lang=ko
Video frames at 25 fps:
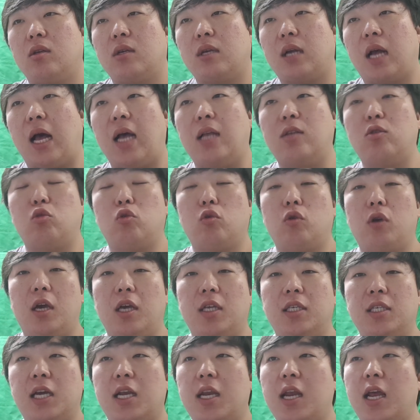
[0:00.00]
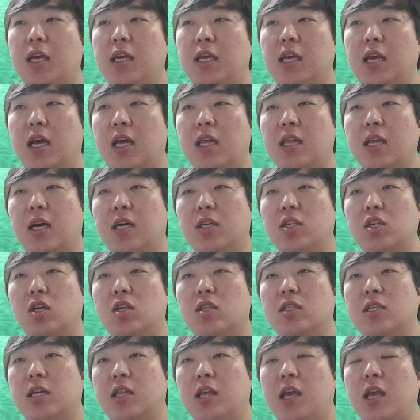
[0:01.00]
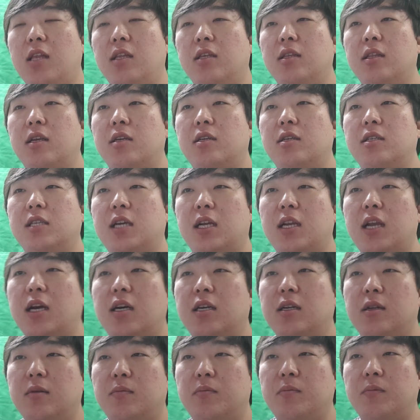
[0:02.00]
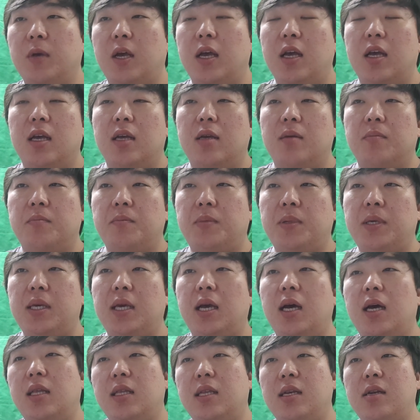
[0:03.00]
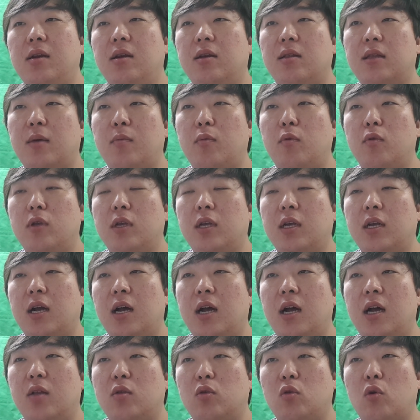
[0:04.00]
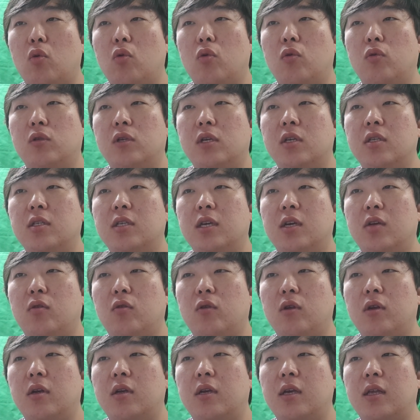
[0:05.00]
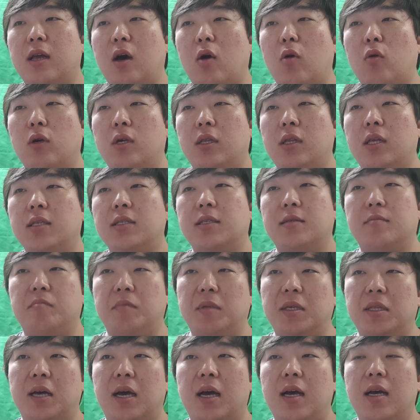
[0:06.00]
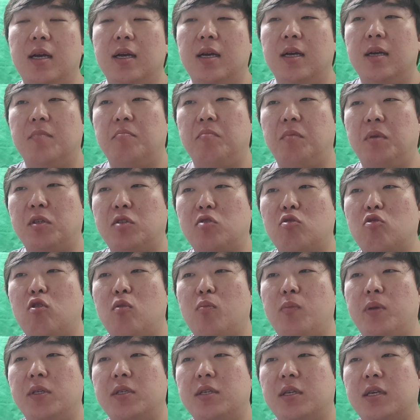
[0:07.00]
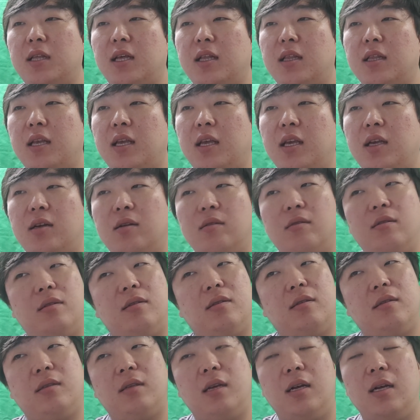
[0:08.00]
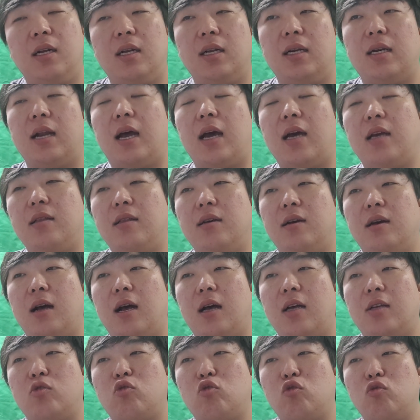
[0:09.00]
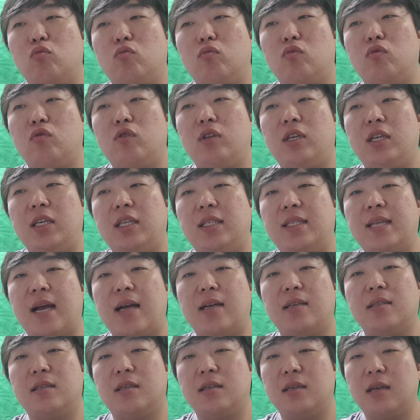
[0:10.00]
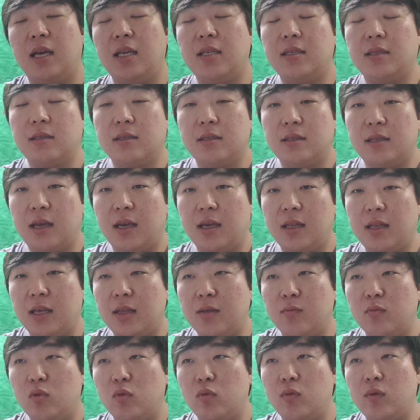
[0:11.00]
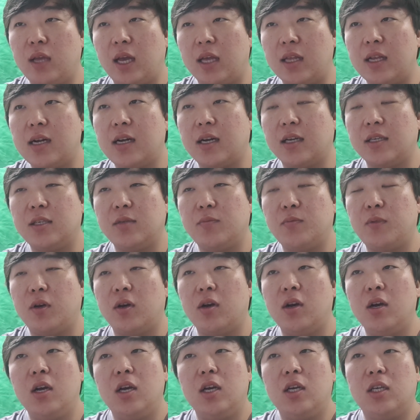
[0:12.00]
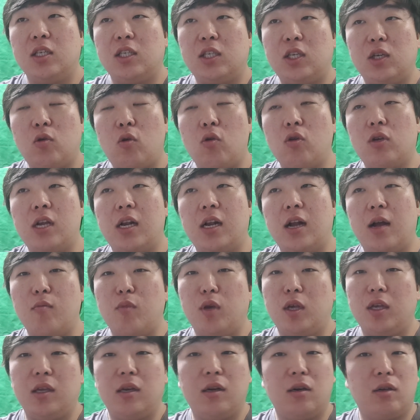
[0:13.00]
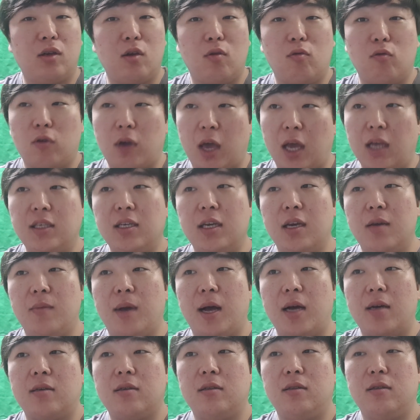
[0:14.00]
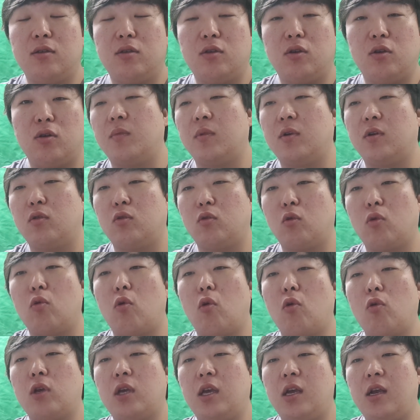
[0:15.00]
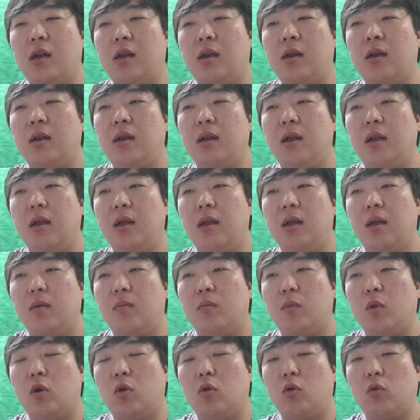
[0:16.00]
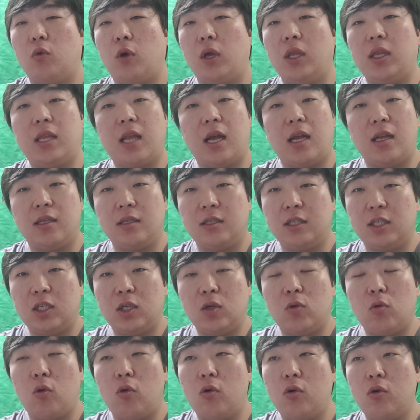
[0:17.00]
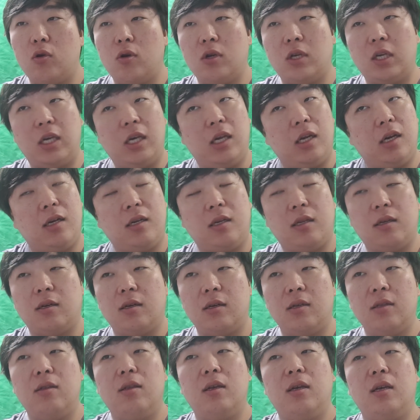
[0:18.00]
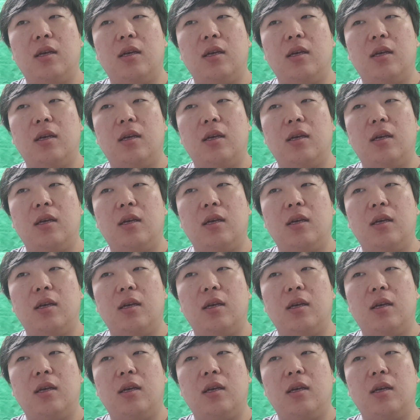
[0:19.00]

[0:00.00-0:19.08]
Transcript: 가쪽에 차량이 하나가 정차되어 있는데 그 차량을 피하려다 보니까 도로 전체로 이렇게 나오게 됐습니다. 뭐 스쿨버스긴 한데 이거는 라이더가 충분히 상정했었어야 되는 부분이 아닐까 싶어요. 시골길 가면 이런 경우 굉장히 많거든요. 농로길, 외딴 시골길들은